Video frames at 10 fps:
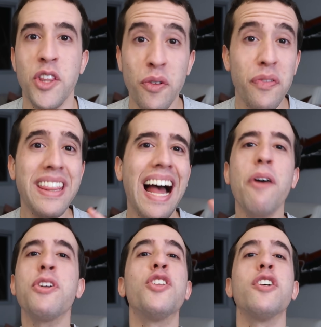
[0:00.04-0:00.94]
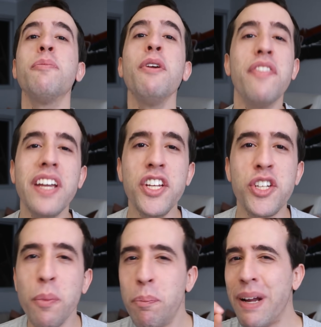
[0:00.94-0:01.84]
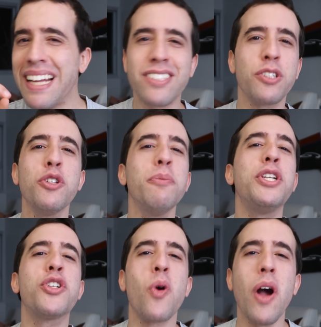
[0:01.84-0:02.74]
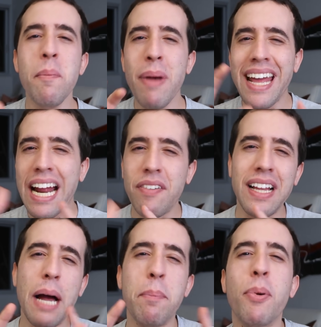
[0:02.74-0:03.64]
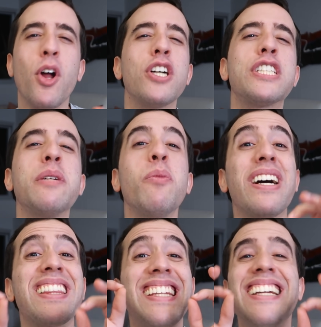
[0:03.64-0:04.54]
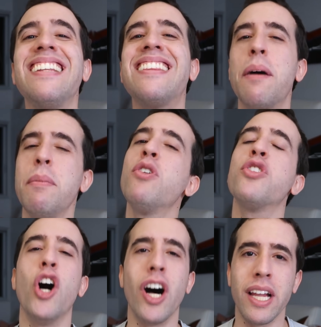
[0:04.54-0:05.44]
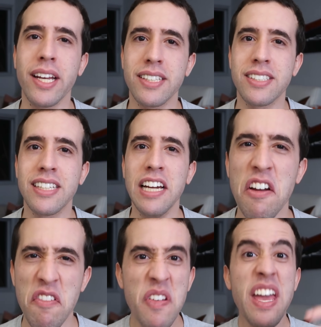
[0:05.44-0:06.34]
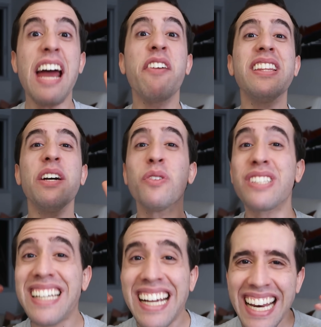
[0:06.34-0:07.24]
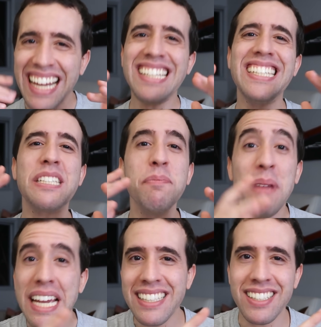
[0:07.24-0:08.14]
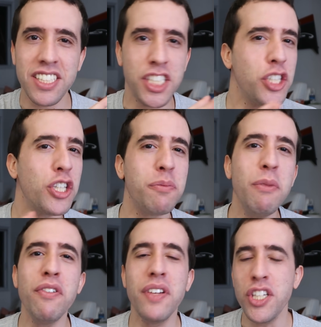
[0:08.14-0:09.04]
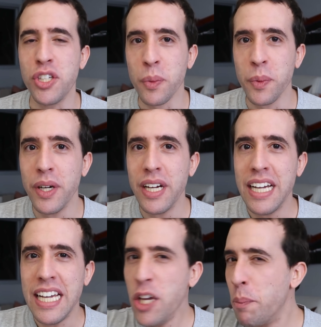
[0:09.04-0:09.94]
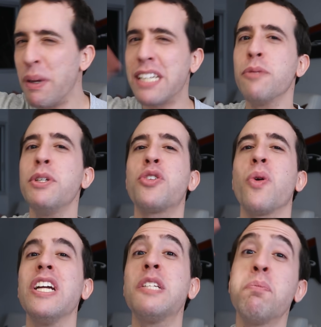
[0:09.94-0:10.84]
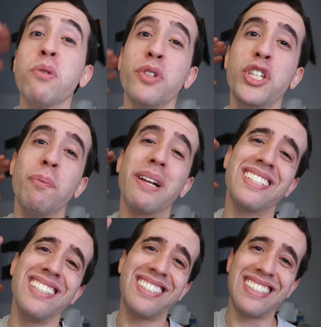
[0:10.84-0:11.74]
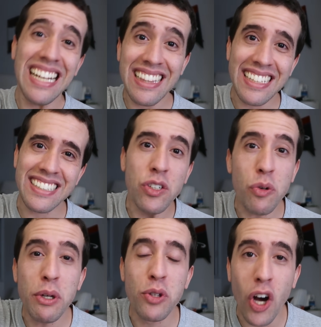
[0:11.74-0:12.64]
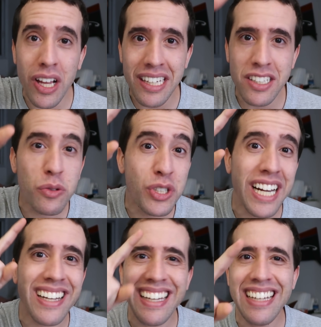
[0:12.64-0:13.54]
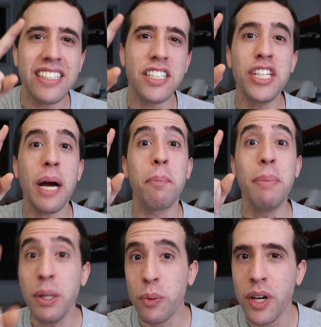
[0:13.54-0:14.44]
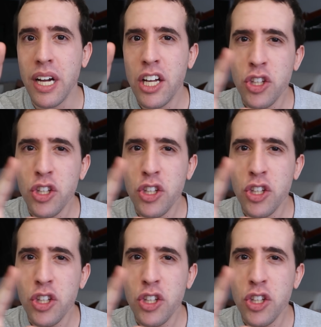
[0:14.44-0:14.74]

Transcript: No final de 2020, o preço do Bitcoin beirava lá próximo a 30 mil dólares. Vieram então os grandes meses de 2021 e o preço do Bitcoin explodiu para 65 mil dólares no dia 15 de abril.